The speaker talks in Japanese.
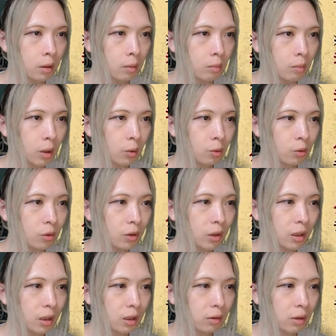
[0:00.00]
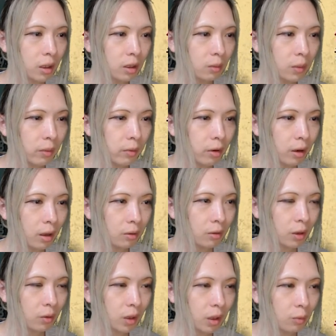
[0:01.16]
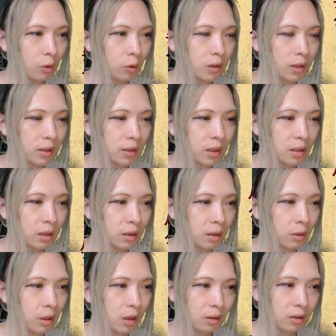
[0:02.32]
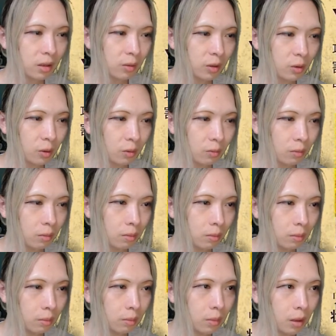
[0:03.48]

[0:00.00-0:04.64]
まあ、この辺りはね、読めばわかるんだろうけども、実際にやってみて確認しましょう。うん。